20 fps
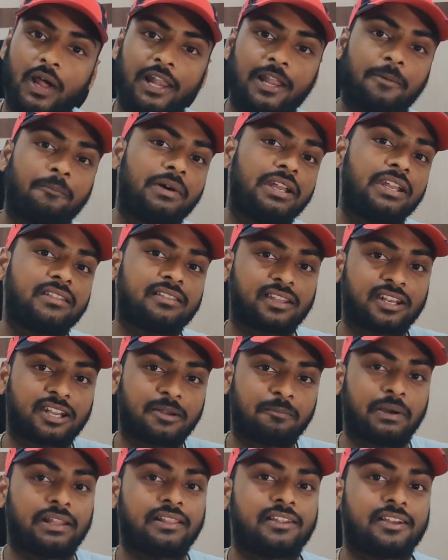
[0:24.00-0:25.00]
వాళ్ళ అమ్మని
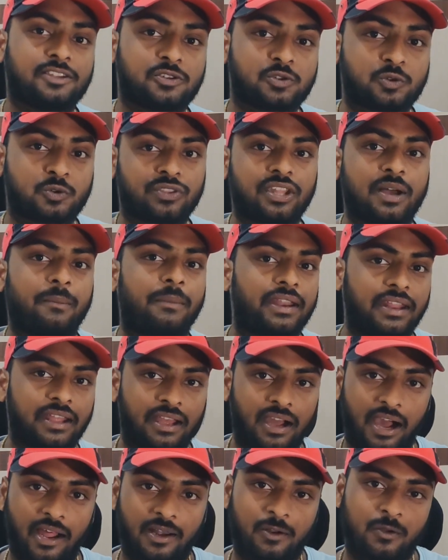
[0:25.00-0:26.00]
తిరిగి
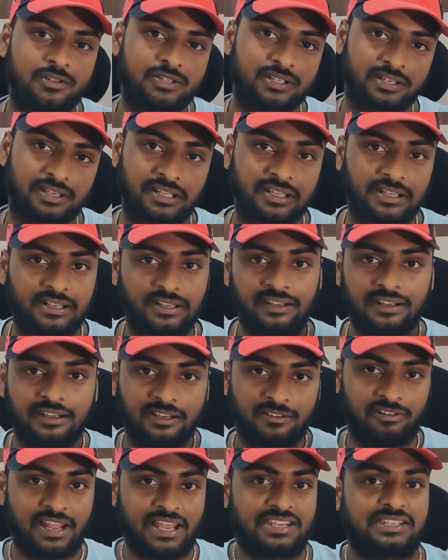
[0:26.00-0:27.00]
బతికించుకుందామనే ఆలోచన
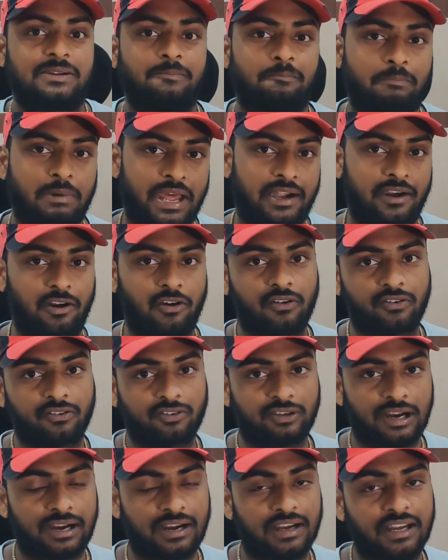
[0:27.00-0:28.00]
ఫ్లాష్ టైం
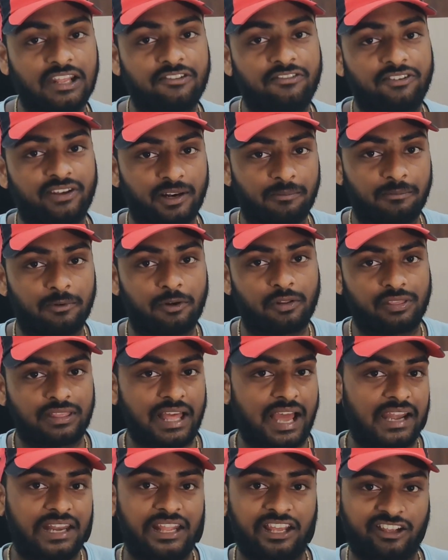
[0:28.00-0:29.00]
పారాడాక్స్ అండ్ ఈ ఫిలింలో
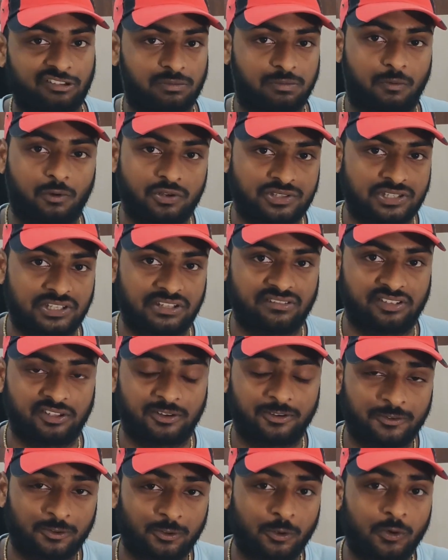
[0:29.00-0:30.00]
దాన్ని ఎక్స్ప్లోర్
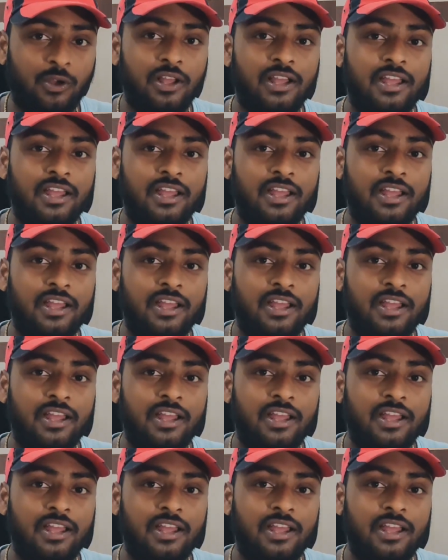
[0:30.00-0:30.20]
చేస్తారు సో